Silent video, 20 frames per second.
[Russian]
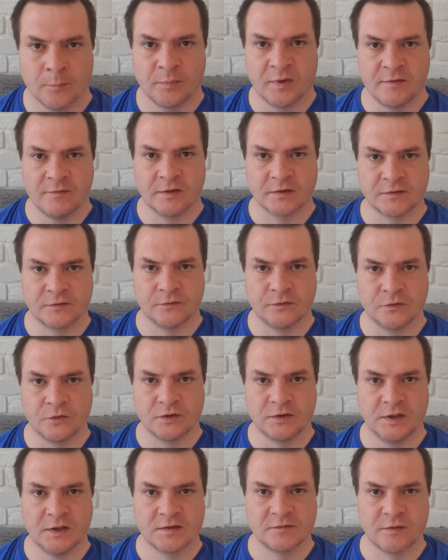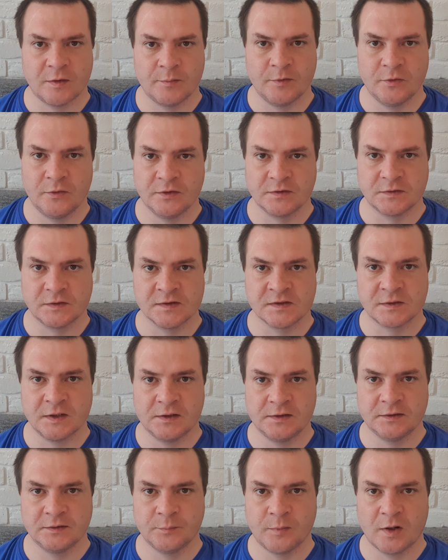Приветствую, друзья, с вами юрист
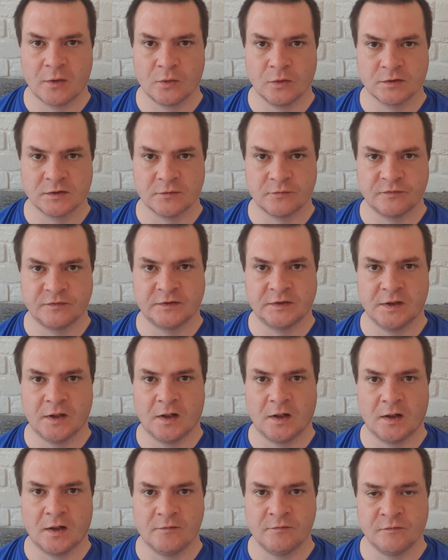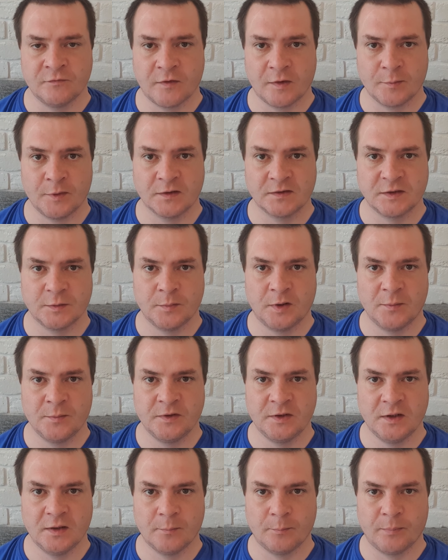Константин Морозов. Вся информация обо
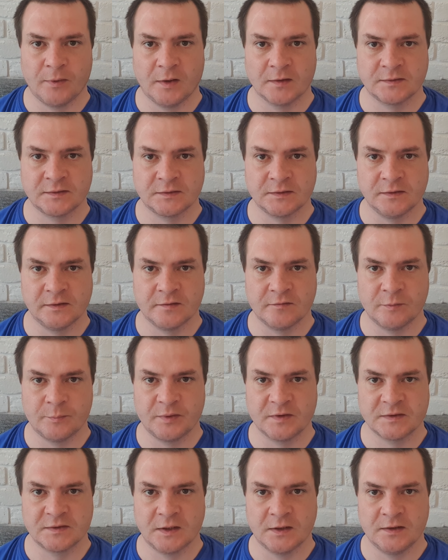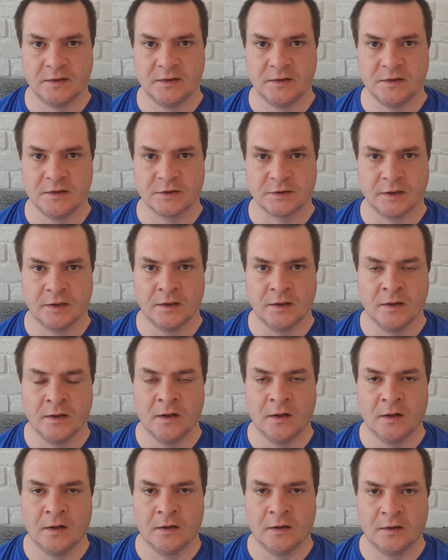мне по ссылке в описании ниже.
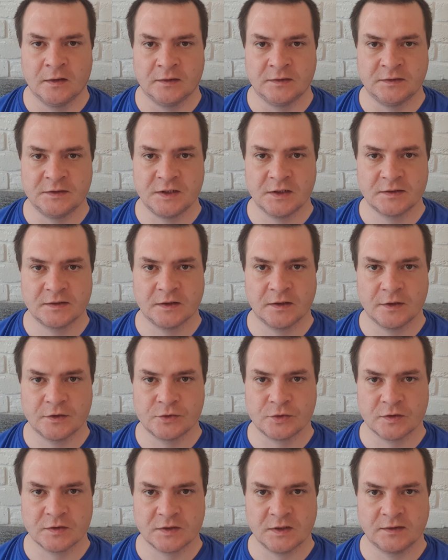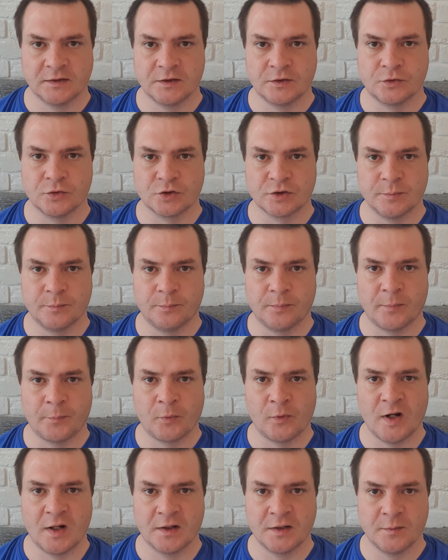Сейчас я хочу рассказать тоже
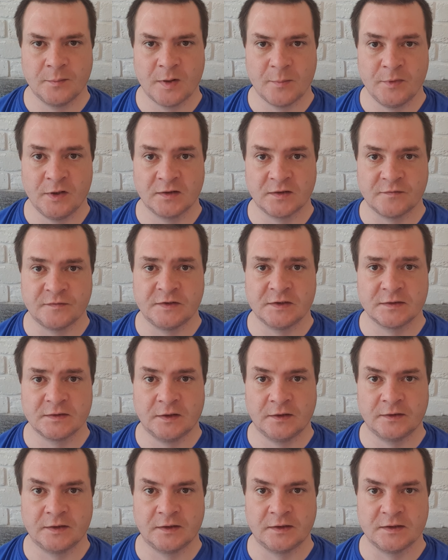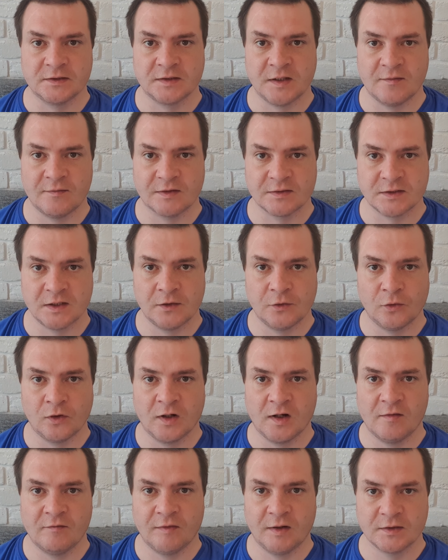популярные моменты. Все знают такие слова «залог»
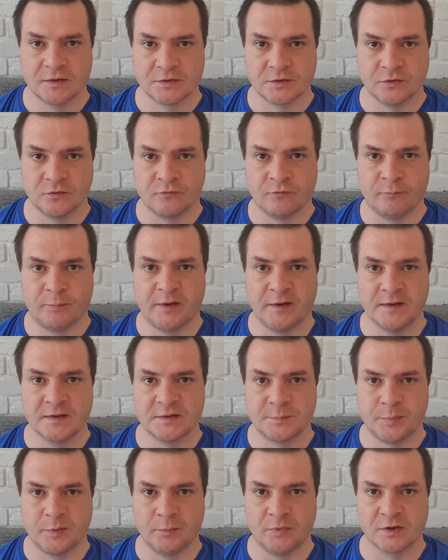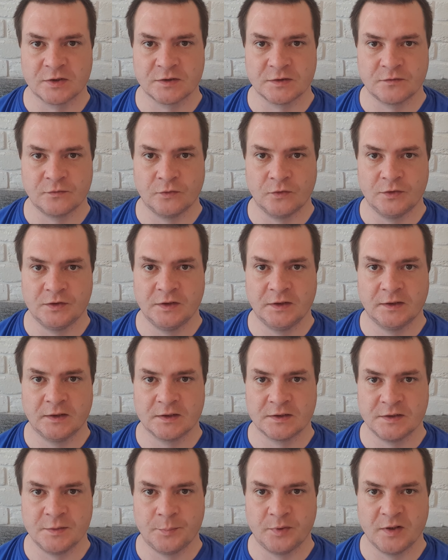и «аванс», но в принципе большинство людей
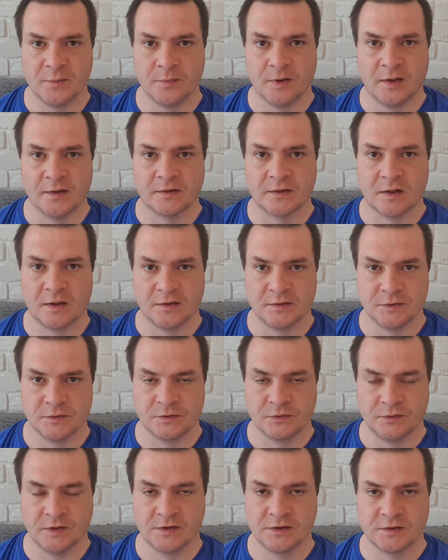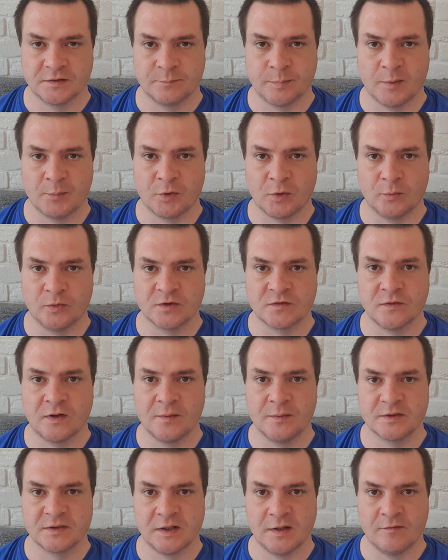даже не понимает разницу. Я сейчас попробую
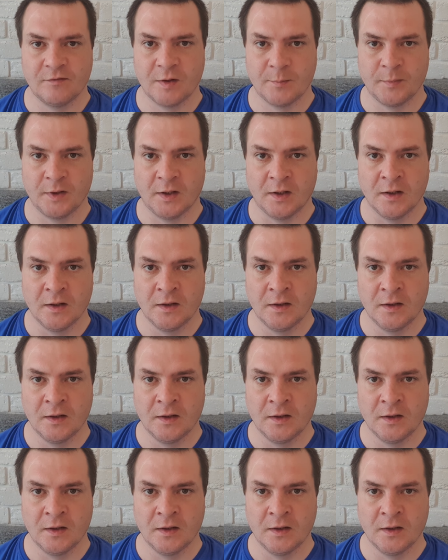своими словами